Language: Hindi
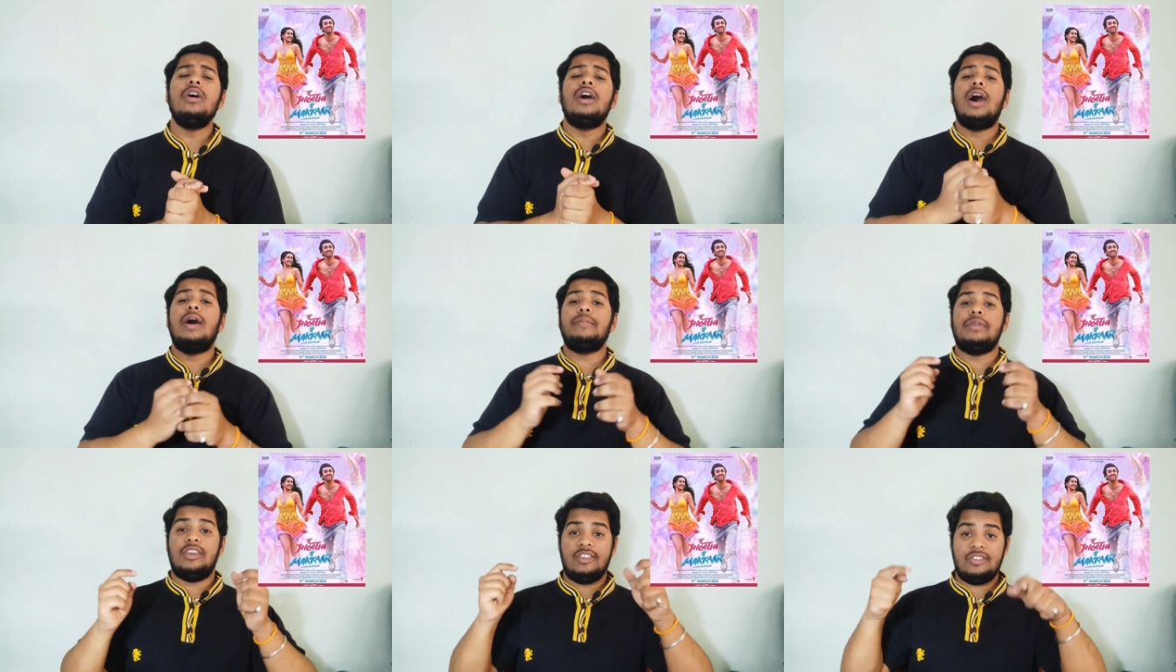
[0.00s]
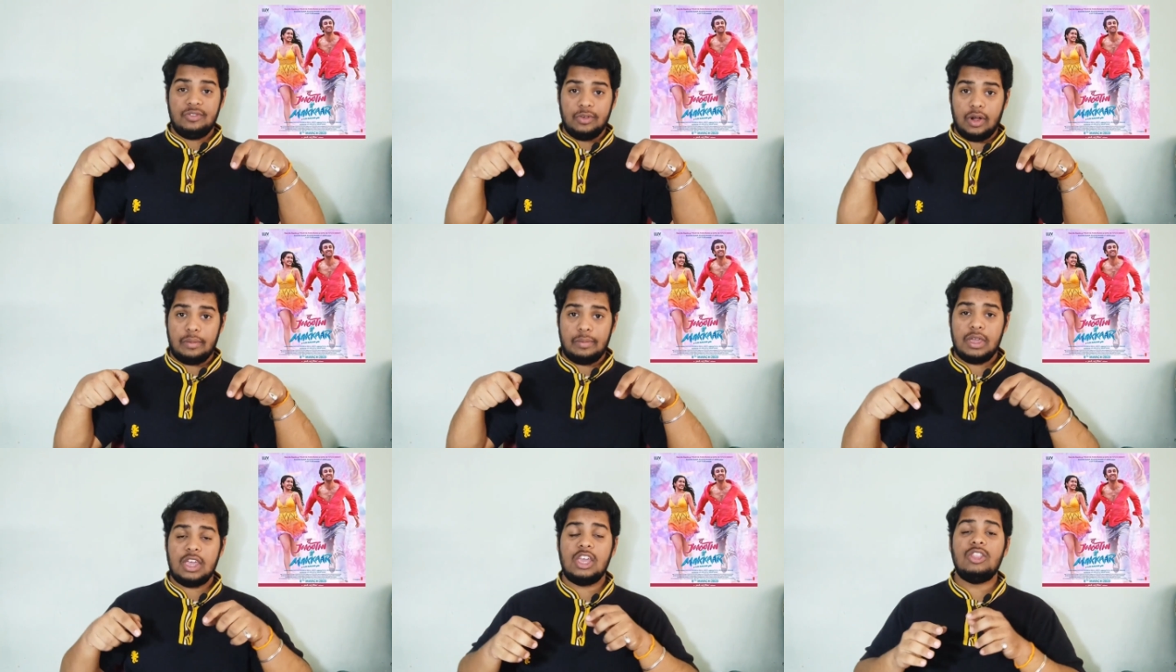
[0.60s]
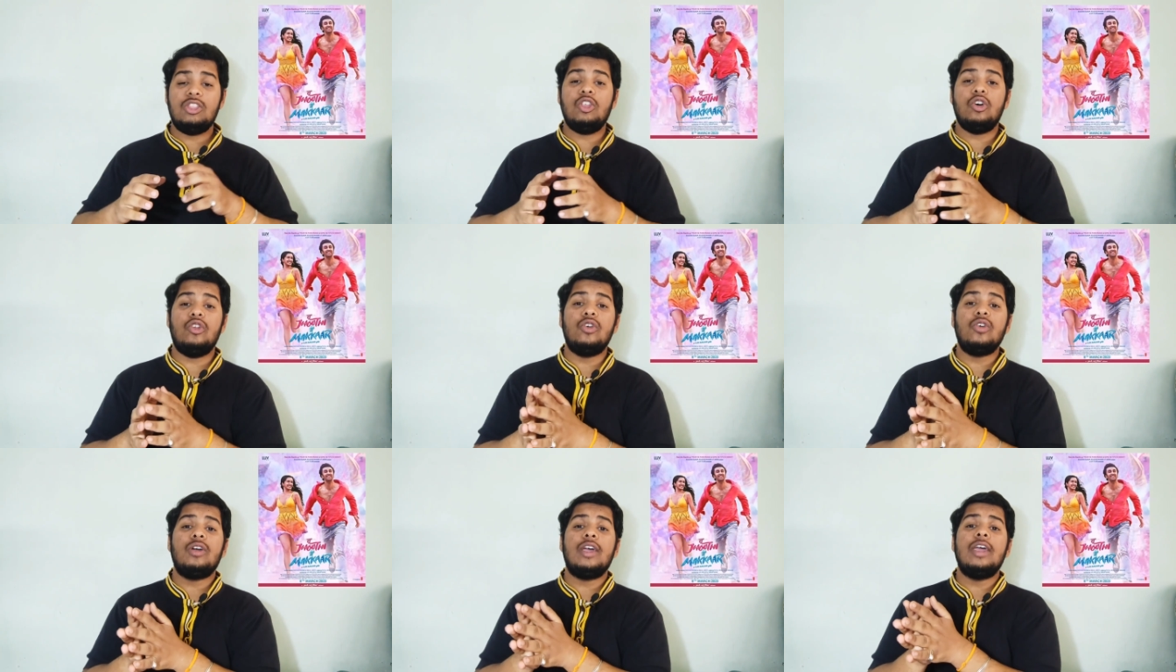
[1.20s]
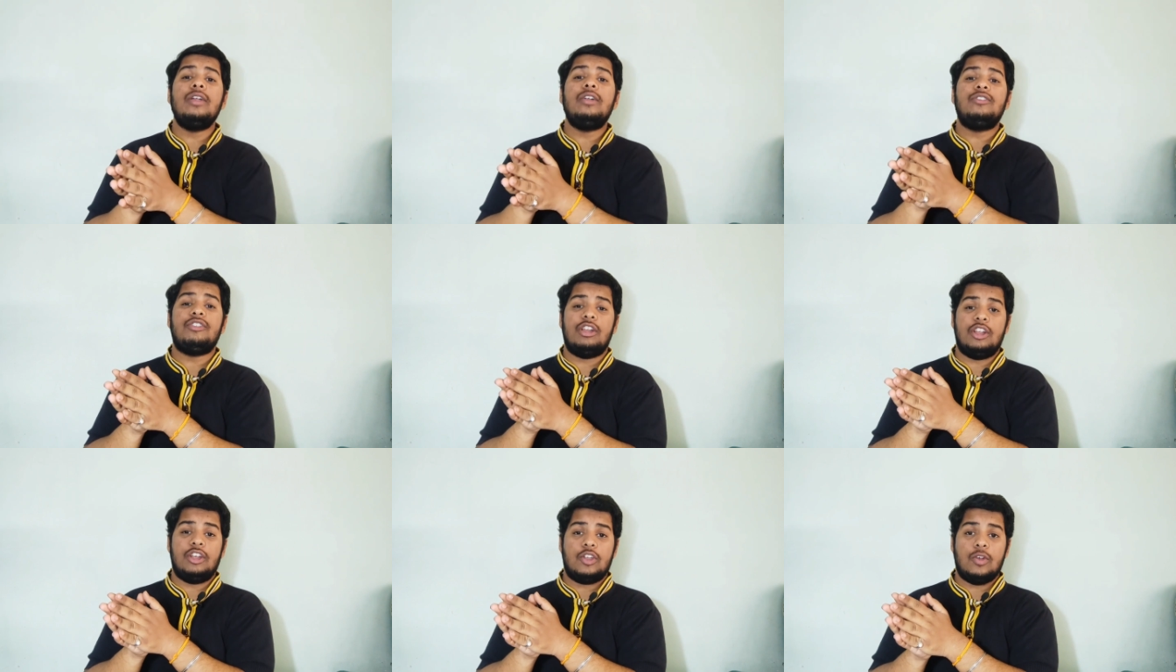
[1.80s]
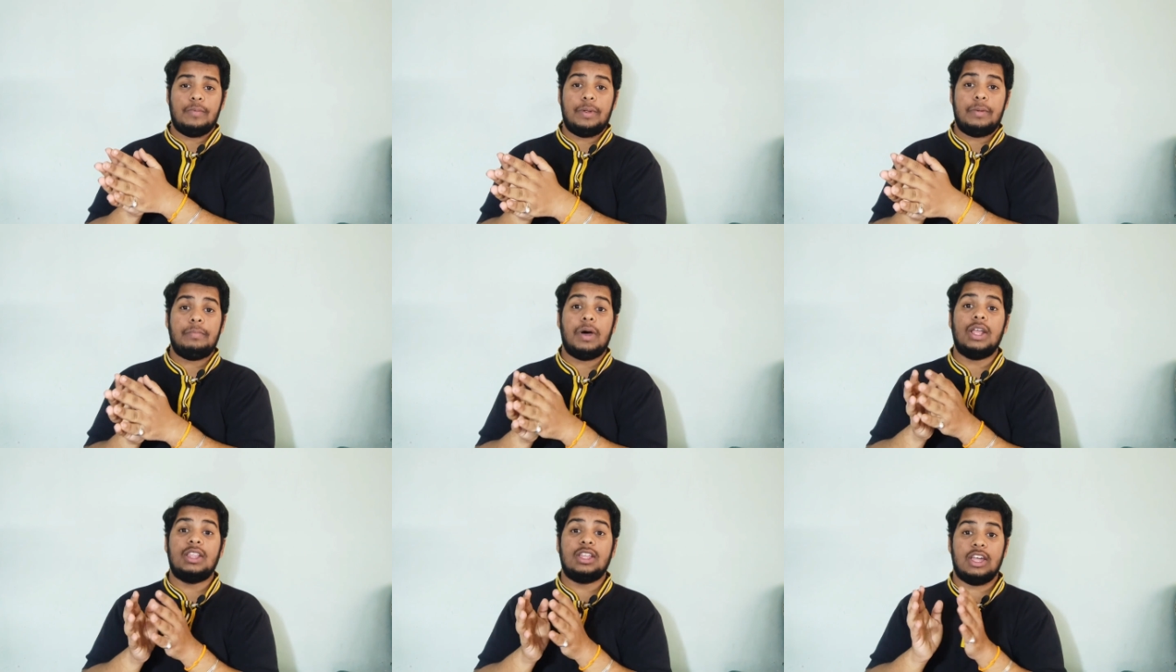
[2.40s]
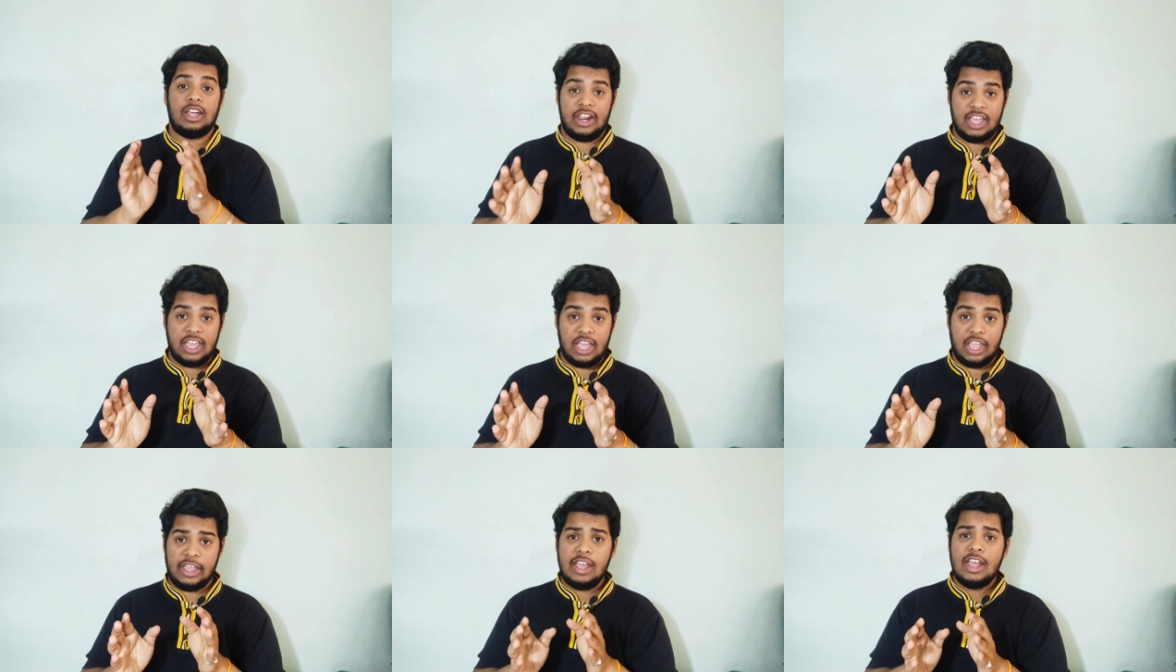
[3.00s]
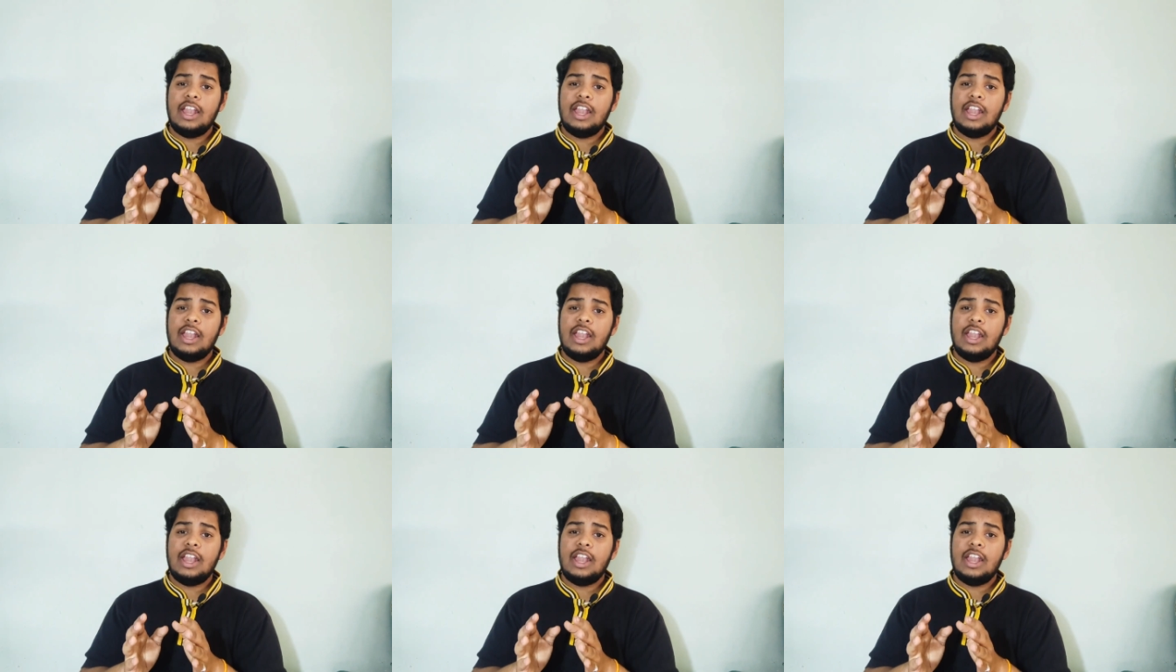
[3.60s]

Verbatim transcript: हम इस वीडियो में इन दोनों के ट्रेलर के ऊपर बात करेंगे ही